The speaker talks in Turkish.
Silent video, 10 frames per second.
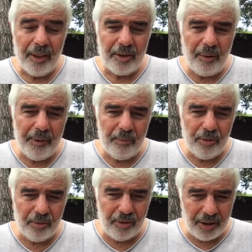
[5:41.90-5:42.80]
Tam da
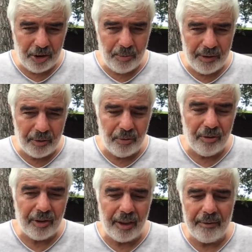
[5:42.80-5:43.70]
bu tartışmalar
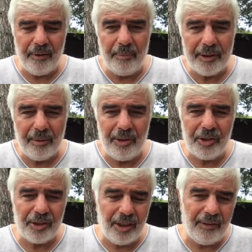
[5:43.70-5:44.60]
olurken Amerika
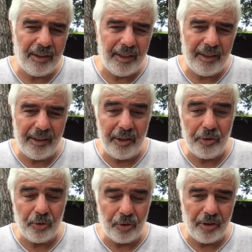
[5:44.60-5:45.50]
Birleşik Devletleri
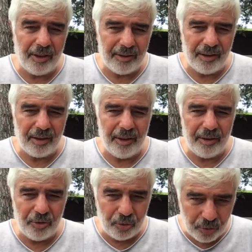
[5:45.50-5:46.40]
değiliz orada
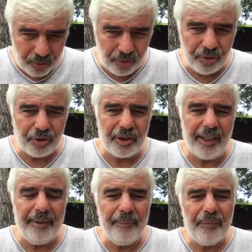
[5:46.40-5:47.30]
hazırlıklarını
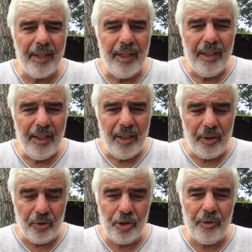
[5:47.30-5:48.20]
sürdürürken
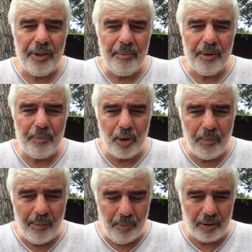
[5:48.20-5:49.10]
Rojava'da bir
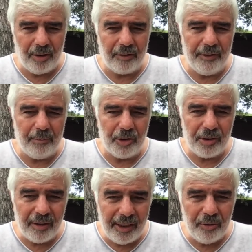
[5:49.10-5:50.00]
problem patlak
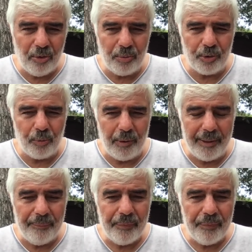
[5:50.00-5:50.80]
vermişti. Neydi o problem?